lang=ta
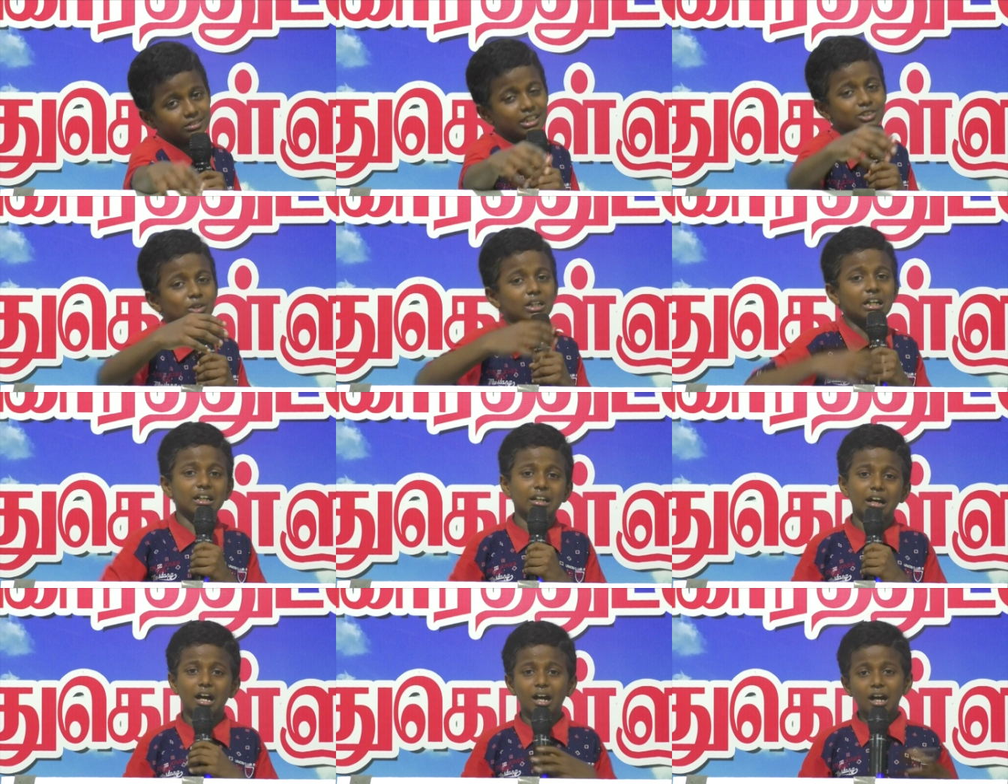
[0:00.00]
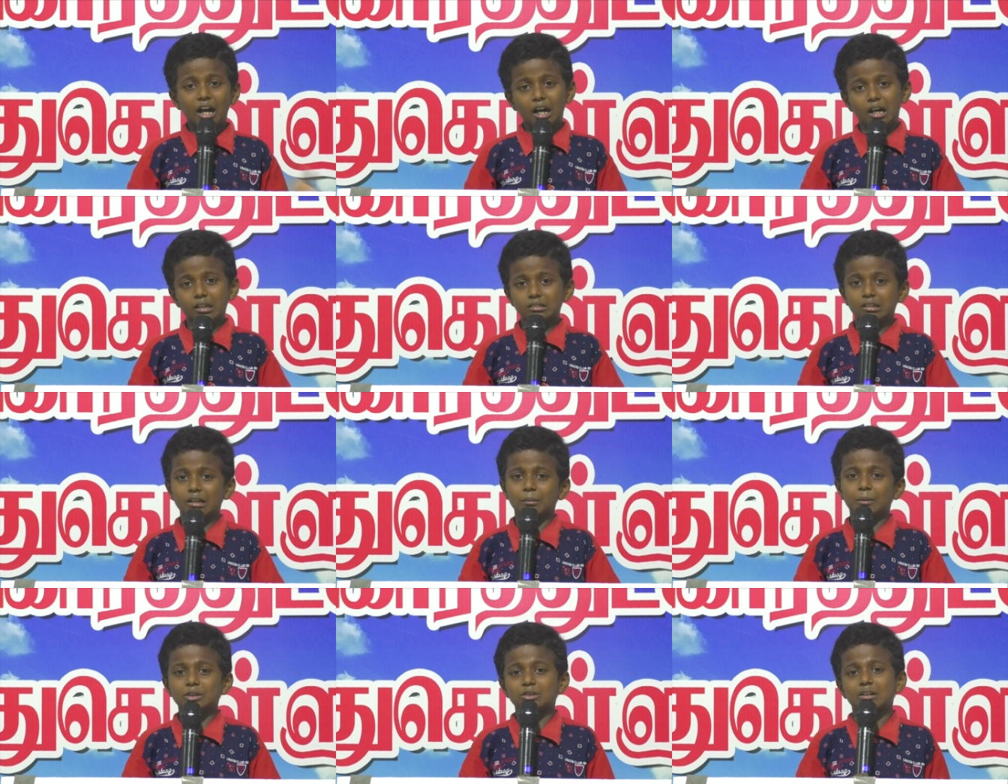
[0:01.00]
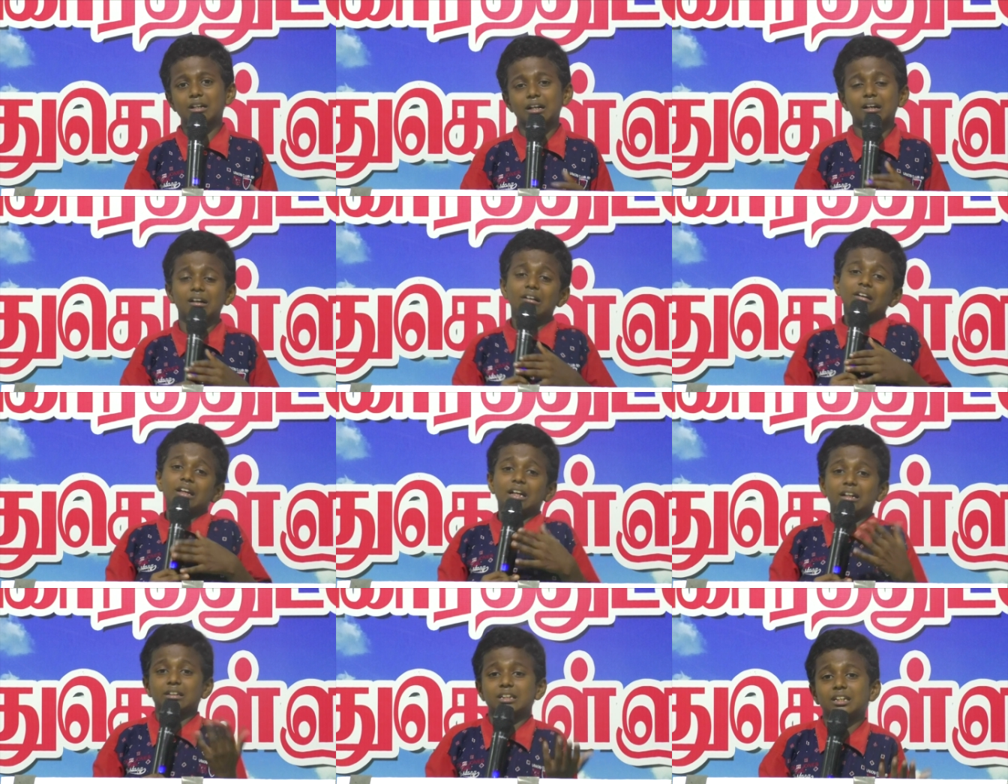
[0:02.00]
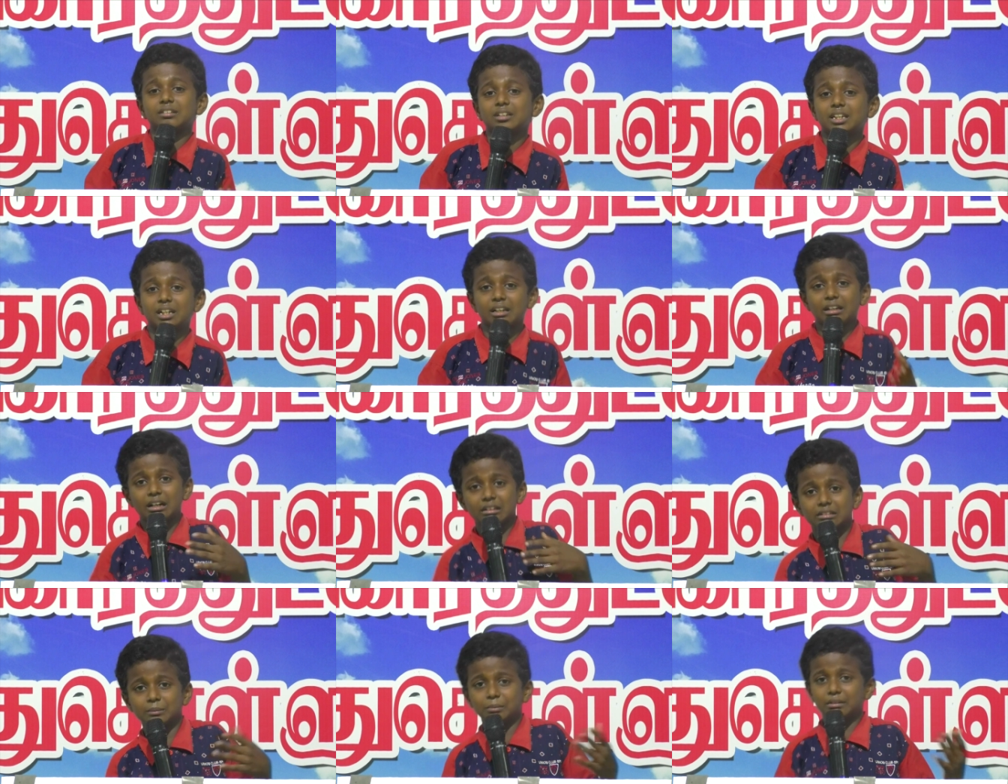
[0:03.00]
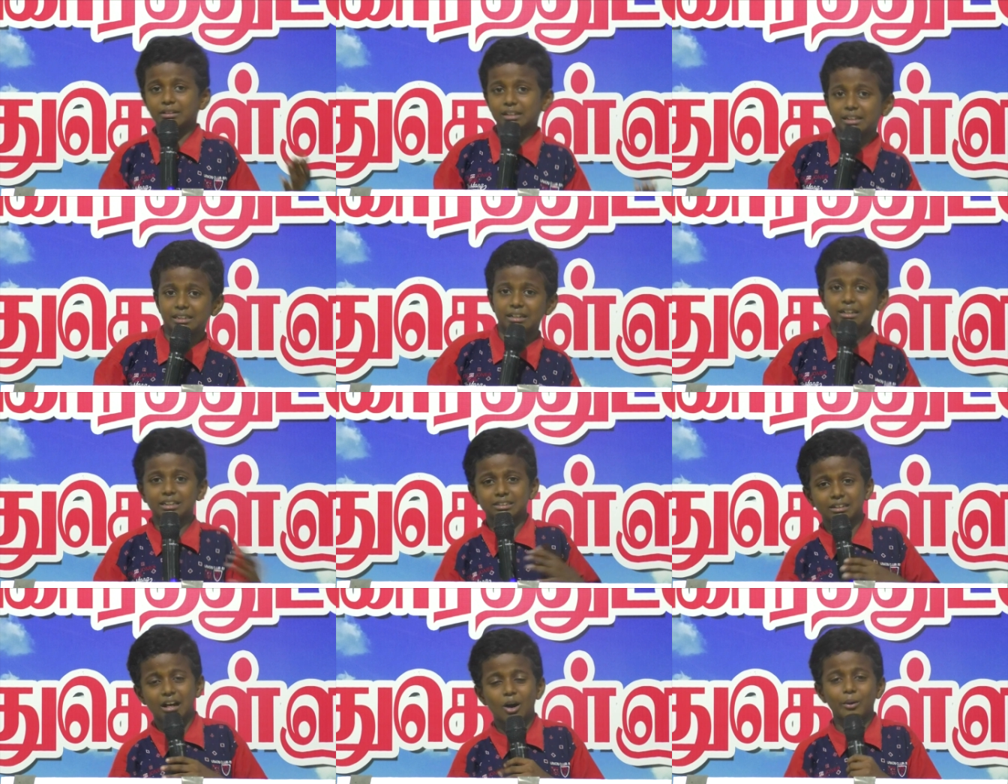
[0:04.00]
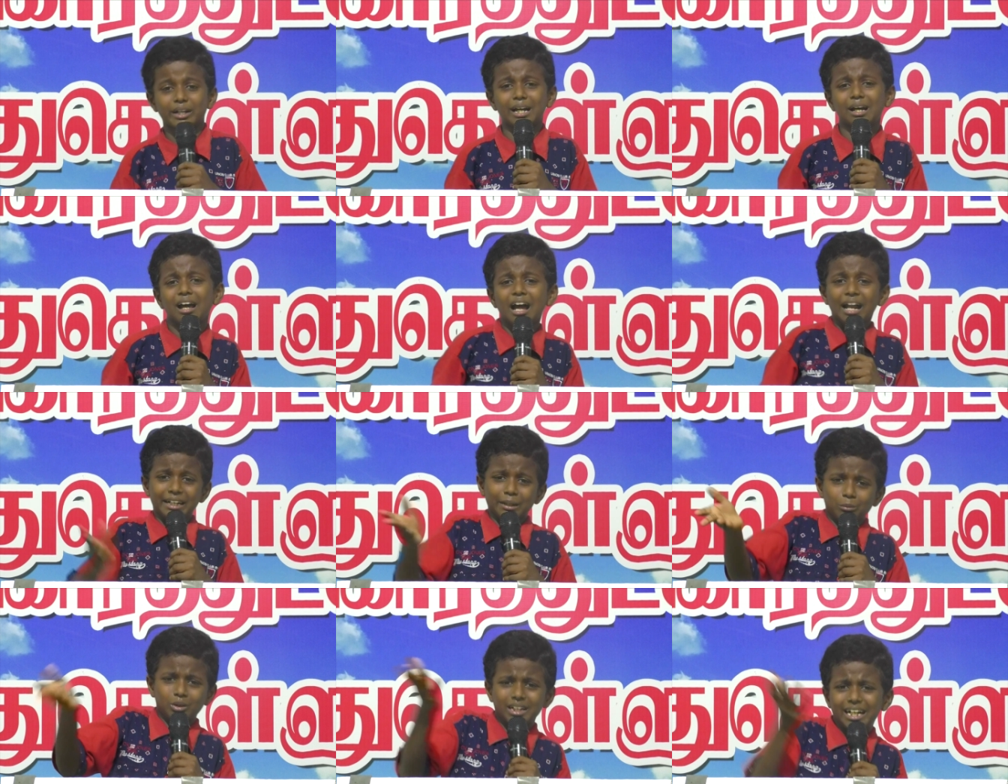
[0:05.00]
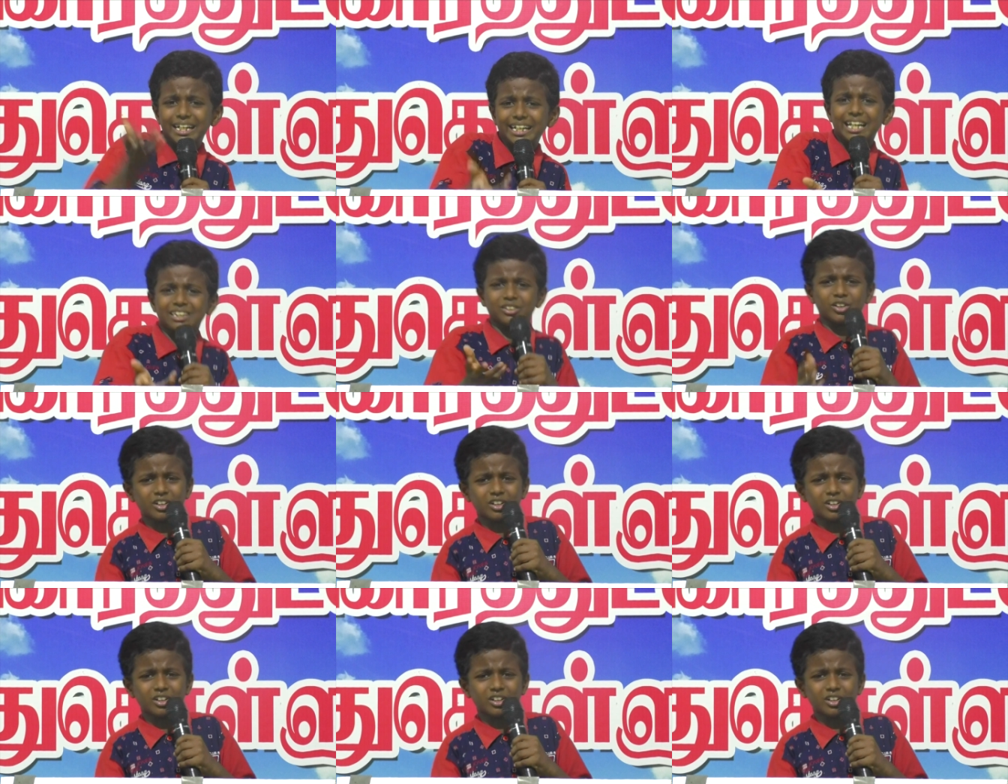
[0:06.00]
என்ன சொன்னாங்களா அவங்க சோகமாக சொல்கிறாங்க எங்கள் தீவட்டிகள் அணிந்து போகிறது என்ன அவங்க அவங்கன்னா நீ முன்னாடியே இருந்து